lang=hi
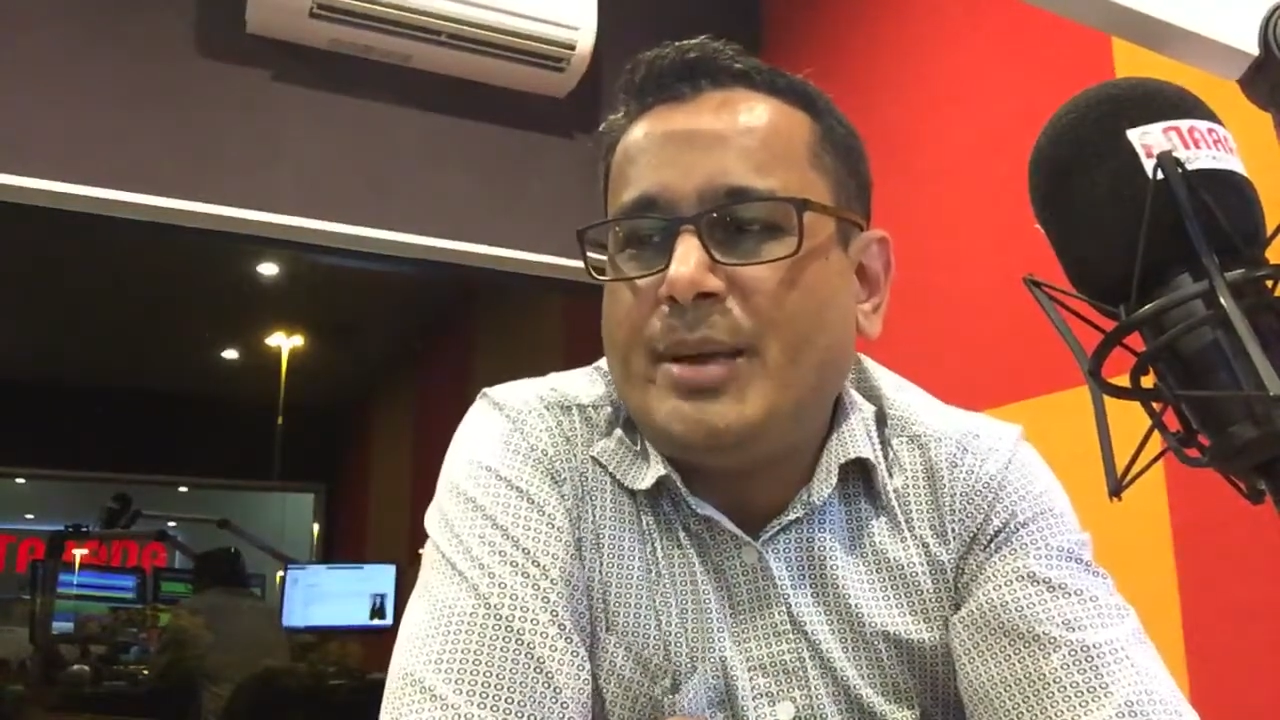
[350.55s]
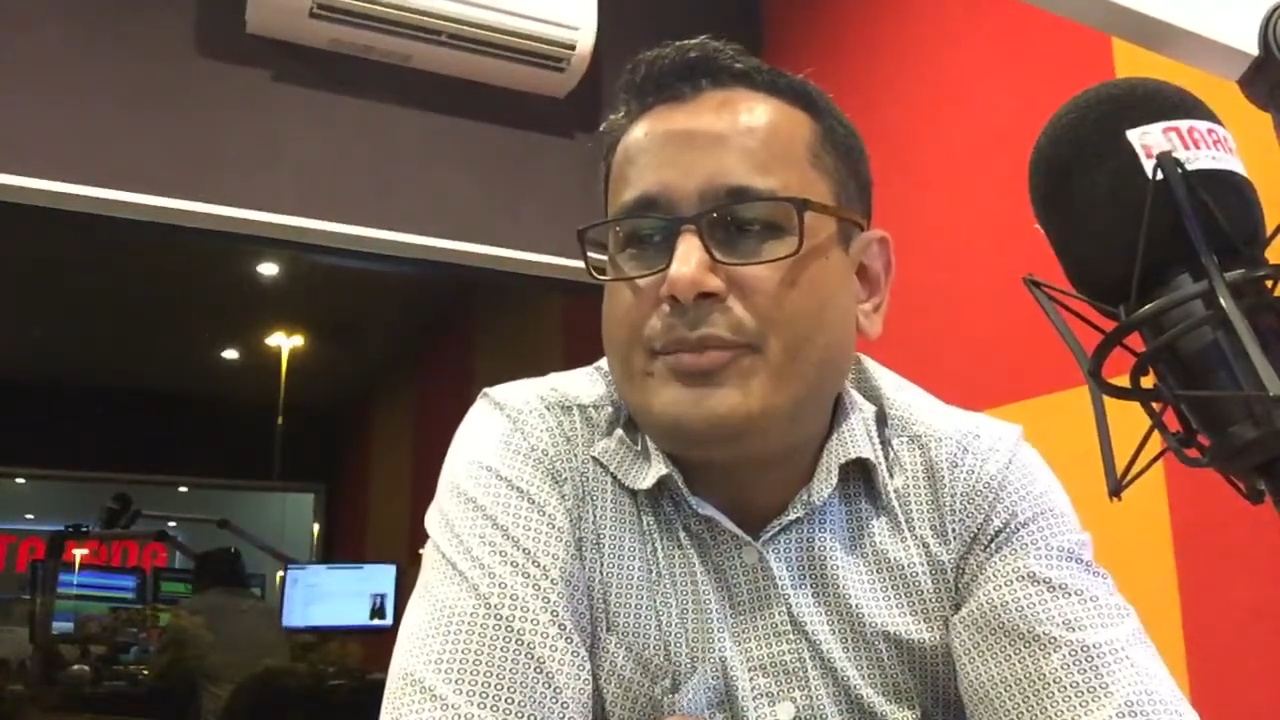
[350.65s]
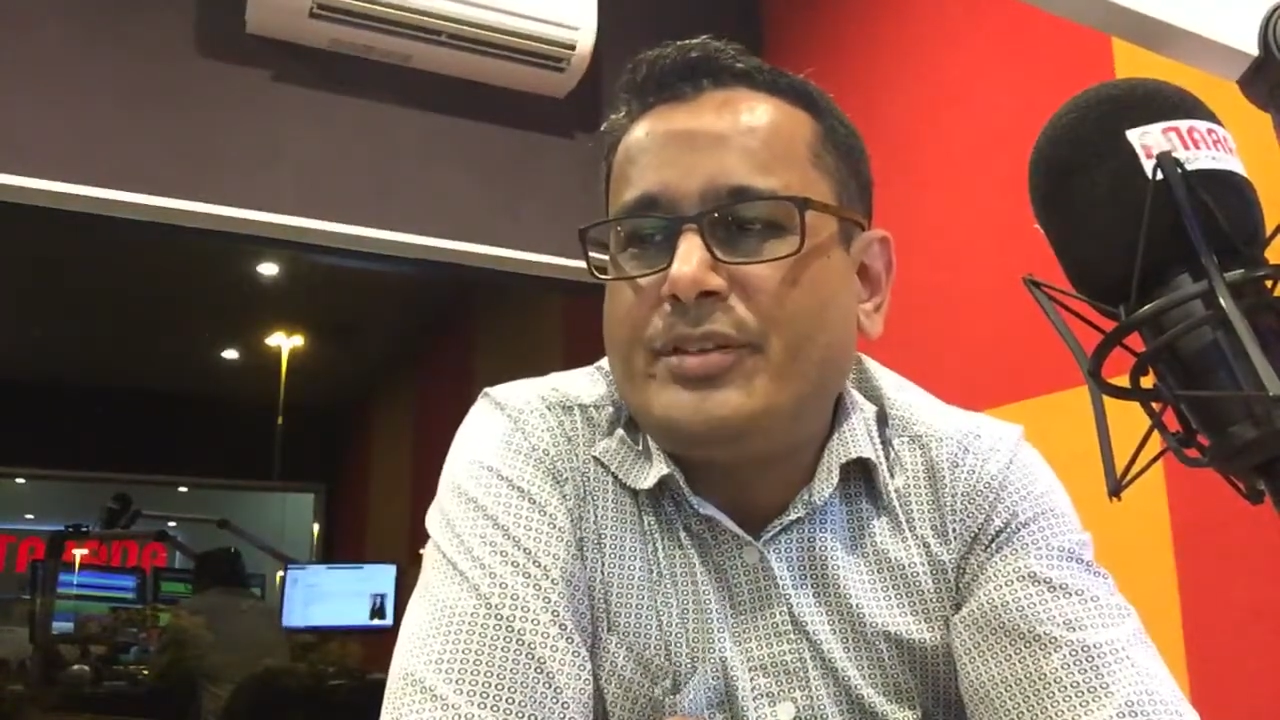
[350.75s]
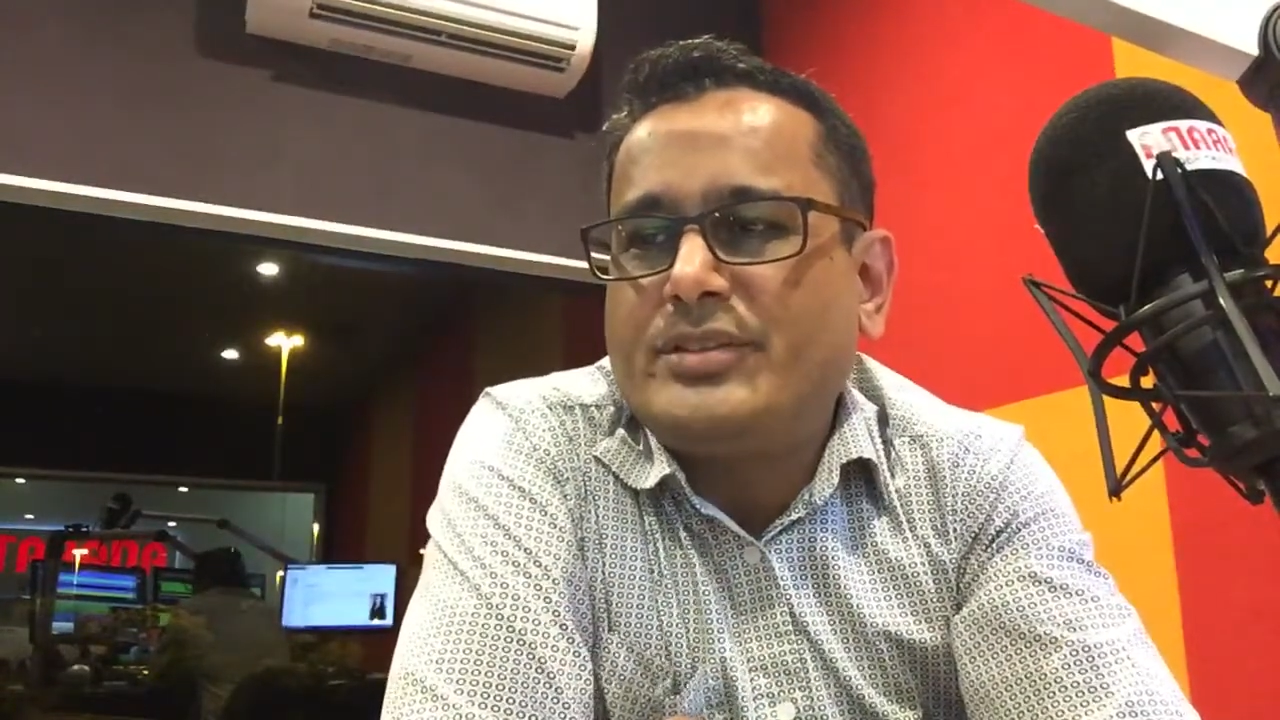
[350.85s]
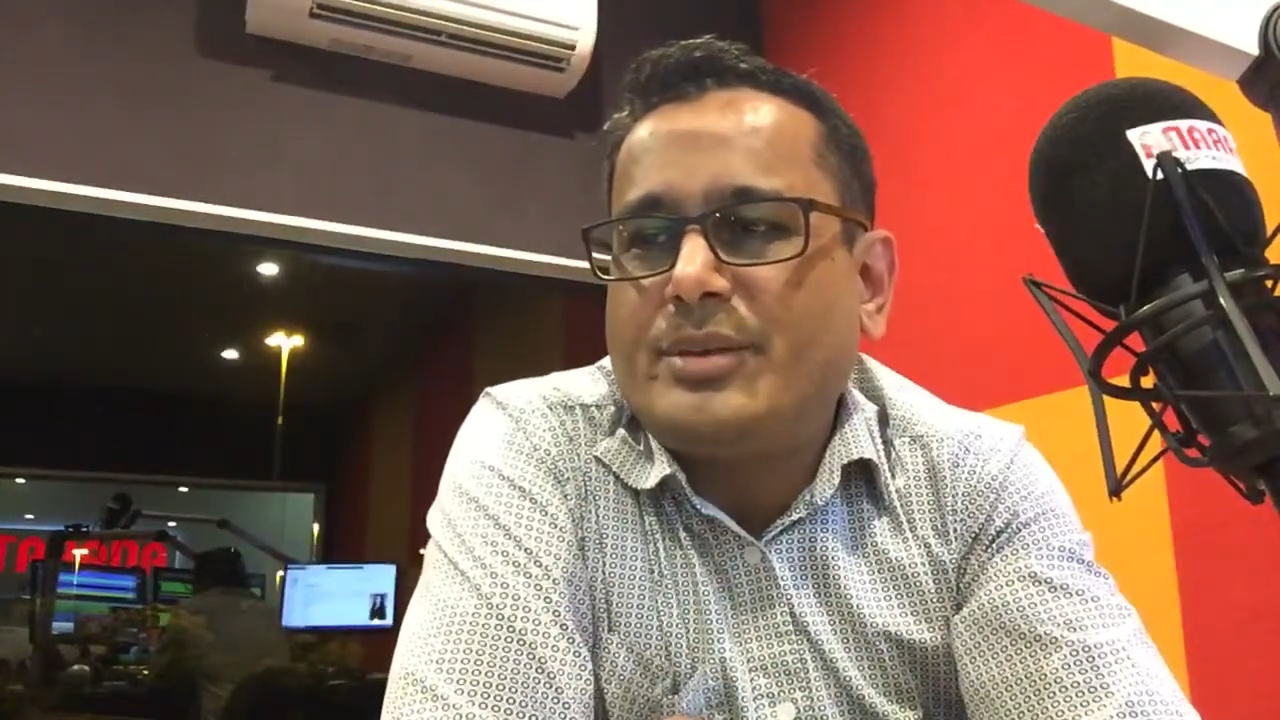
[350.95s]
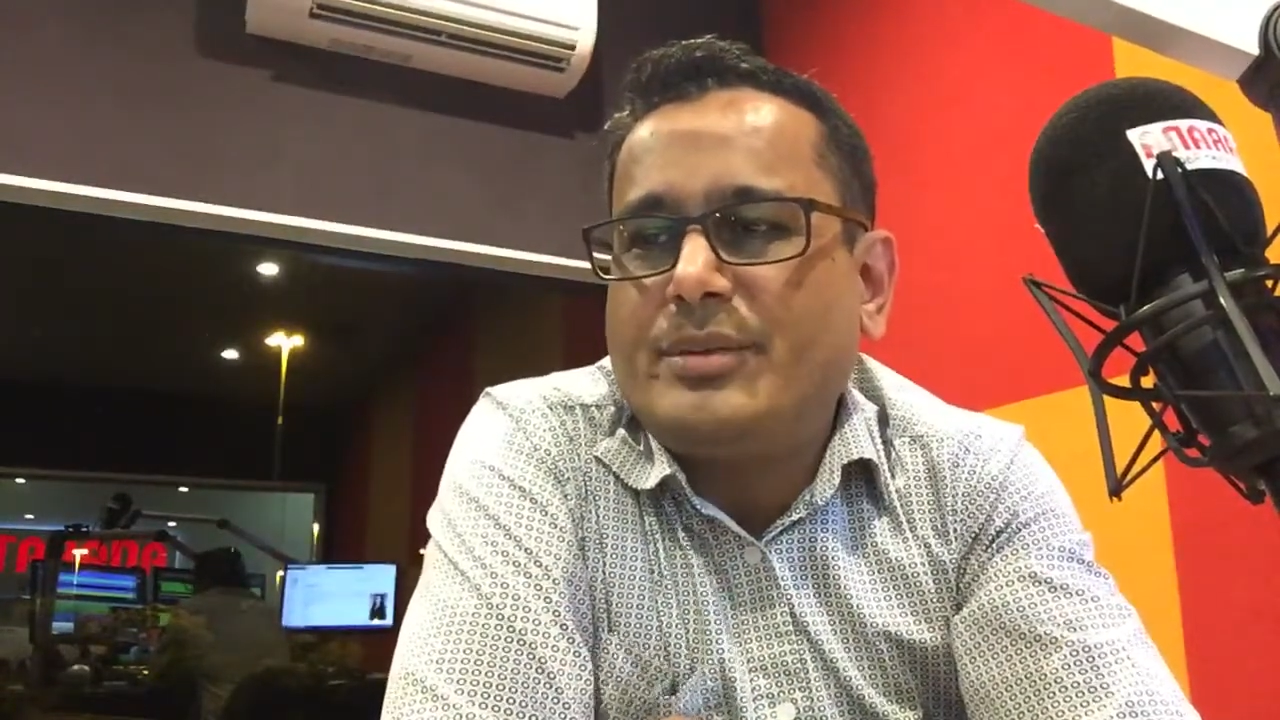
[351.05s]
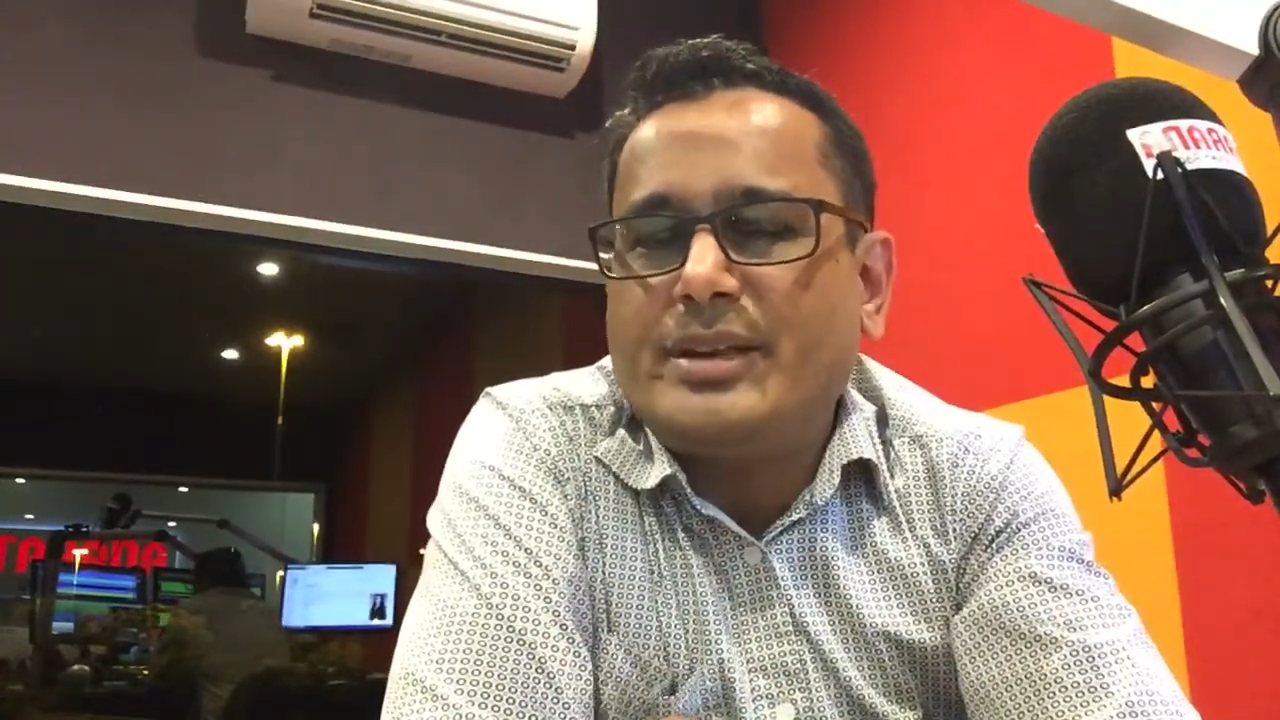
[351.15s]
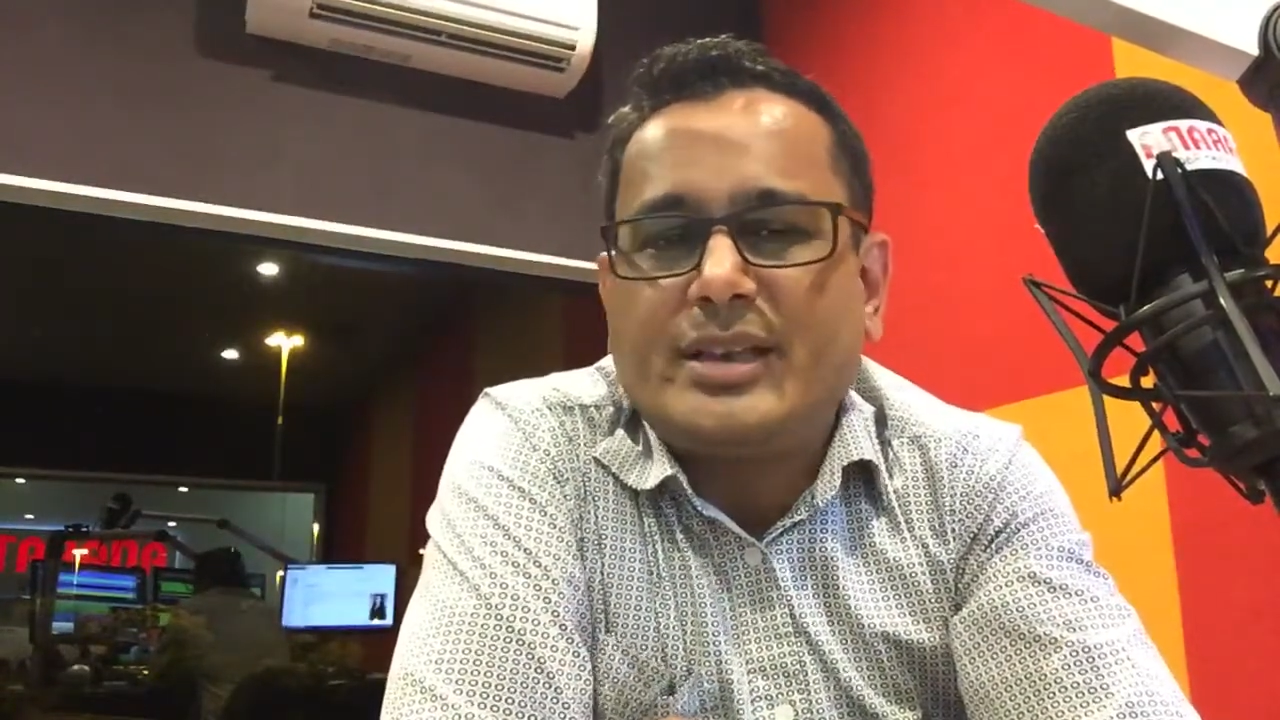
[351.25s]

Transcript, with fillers: आप फिर से हमारे